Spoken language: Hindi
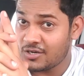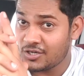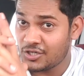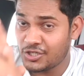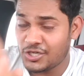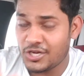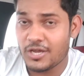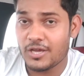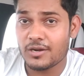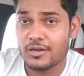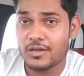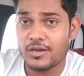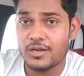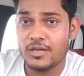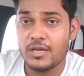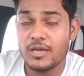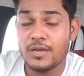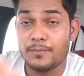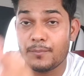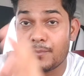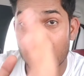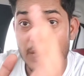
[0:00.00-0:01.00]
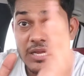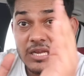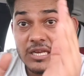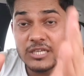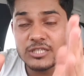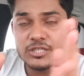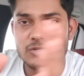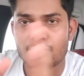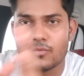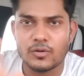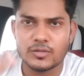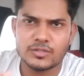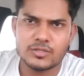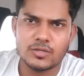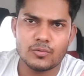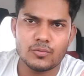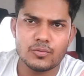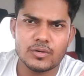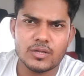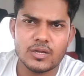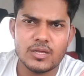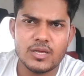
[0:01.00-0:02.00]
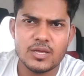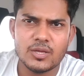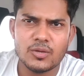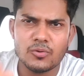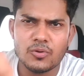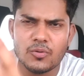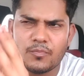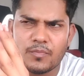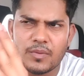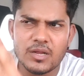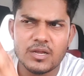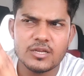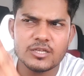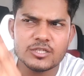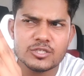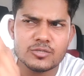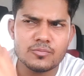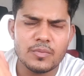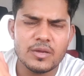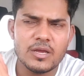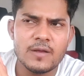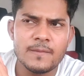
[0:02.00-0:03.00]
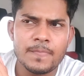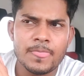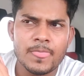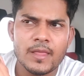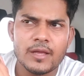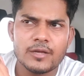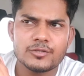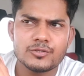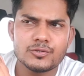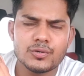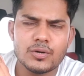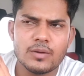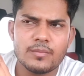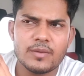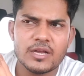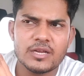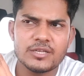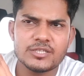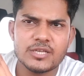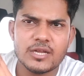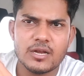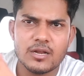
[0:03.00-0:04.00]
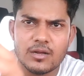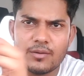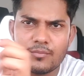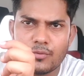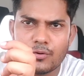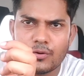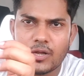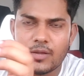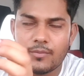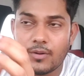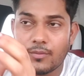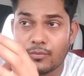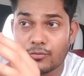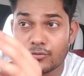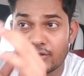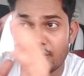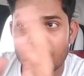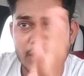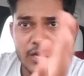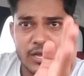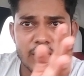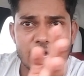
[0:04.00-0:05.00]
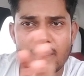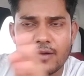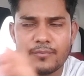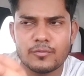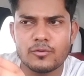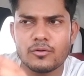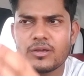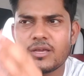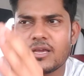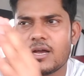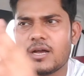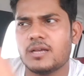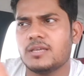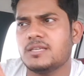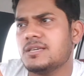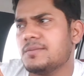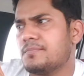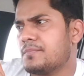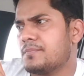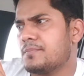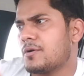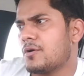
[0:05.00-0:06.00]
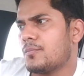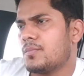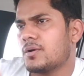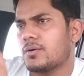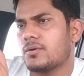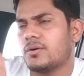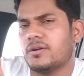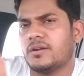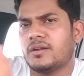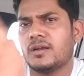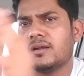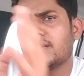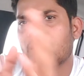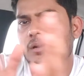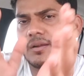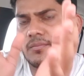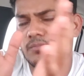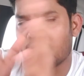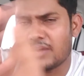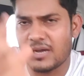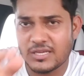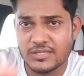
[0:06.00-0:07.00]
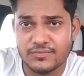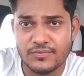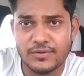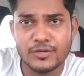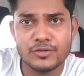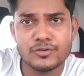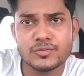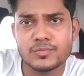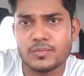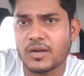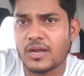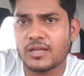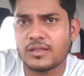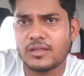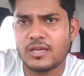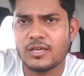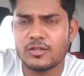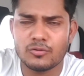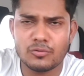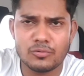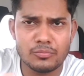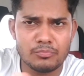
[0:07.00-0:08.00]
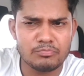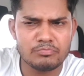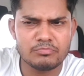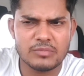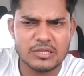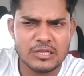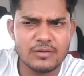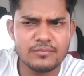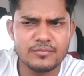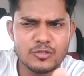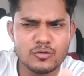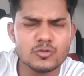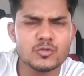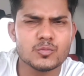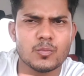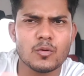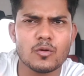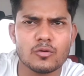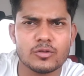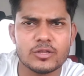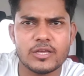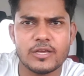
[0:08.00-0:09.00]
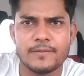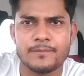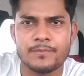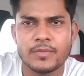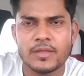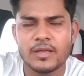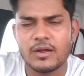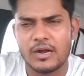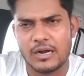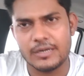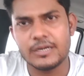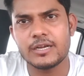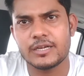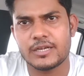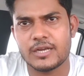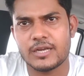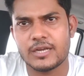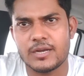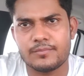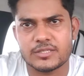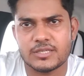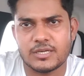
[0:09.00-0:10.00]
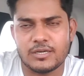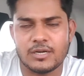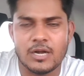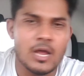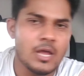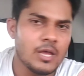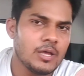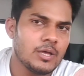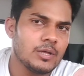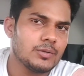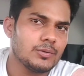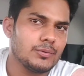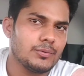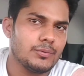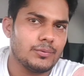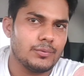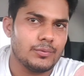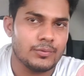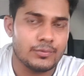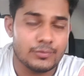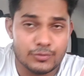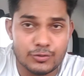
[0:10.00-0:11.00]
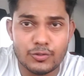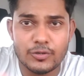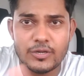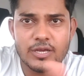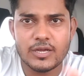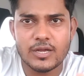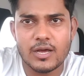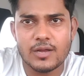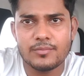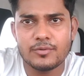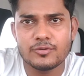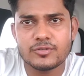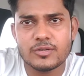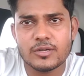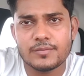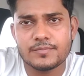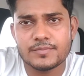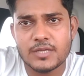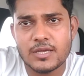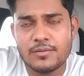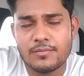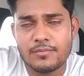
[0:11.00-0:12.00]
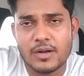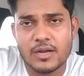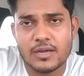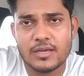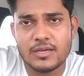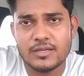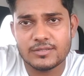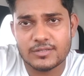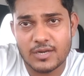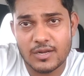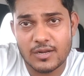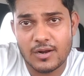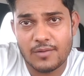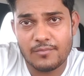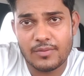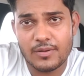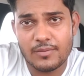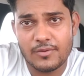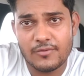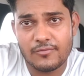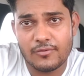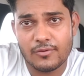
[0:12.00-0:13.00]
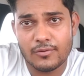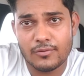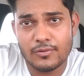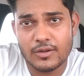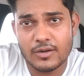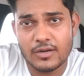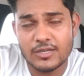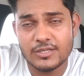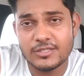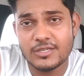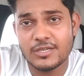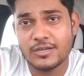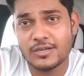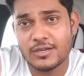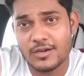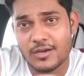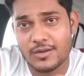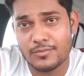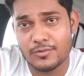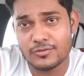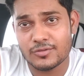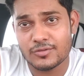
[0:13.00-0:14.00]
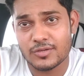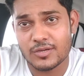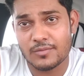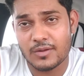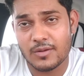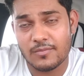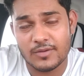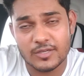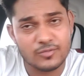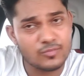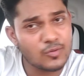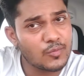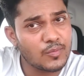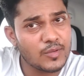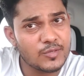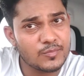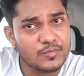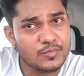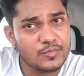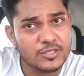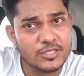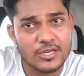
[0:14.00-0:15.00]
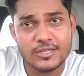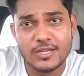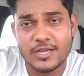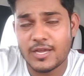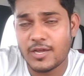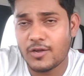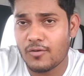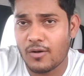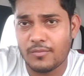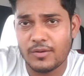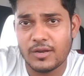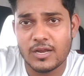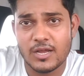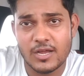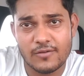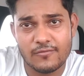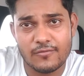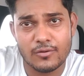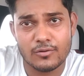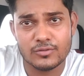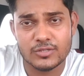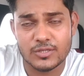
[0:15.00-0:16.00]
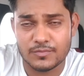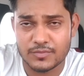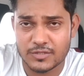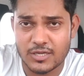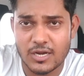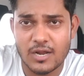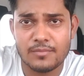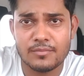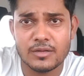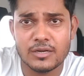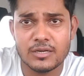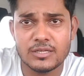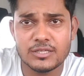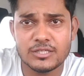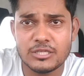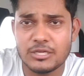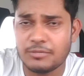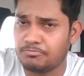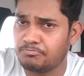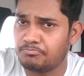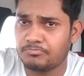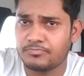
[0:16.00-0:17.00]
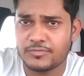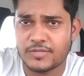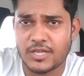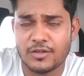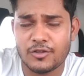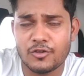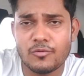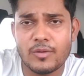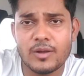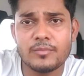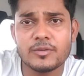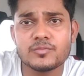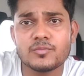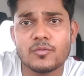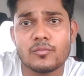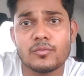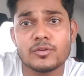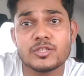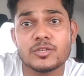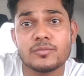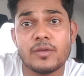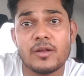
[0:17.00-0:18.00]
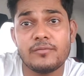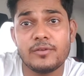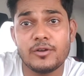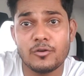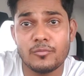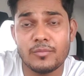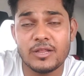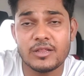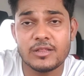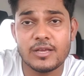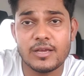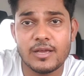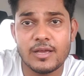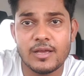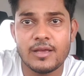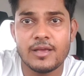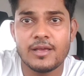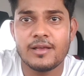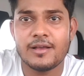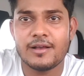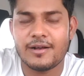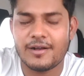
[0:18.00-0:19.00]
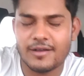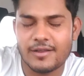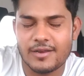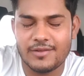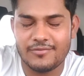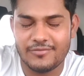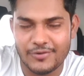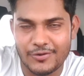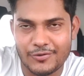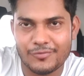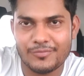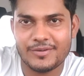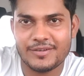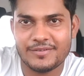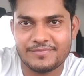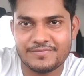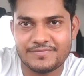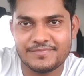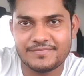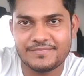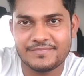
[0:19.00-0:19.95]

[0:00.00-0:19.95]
शेयर करिए प्लेलिस्ट वॉच जरूर करिए क्योंकि प्लेलिस्ट पे जो हमारे चैनल का मोटिव है वो दिखेगा आपको कि हाँ ये प्रॉपर कंटेंट वाइज वीडियोस बनाते हैं तो मतलब यूजफुल होते हैं हंड्रेड टेन परसेंट तो जुड़िए कार म्यूजिक अप से बाकी इंस्टाग्राम पे हमें फॉलो कर लीजिए कार म्यूजिक अप के फेसबुक पेज पे चले जाइए वहाँ भी लाइक फॉलो सब्सक्राइब कर लीजिए थैंक यू वेरी मच फॉर वॉचिंग माई वीडियो मिलते हैं अगले वीडियो में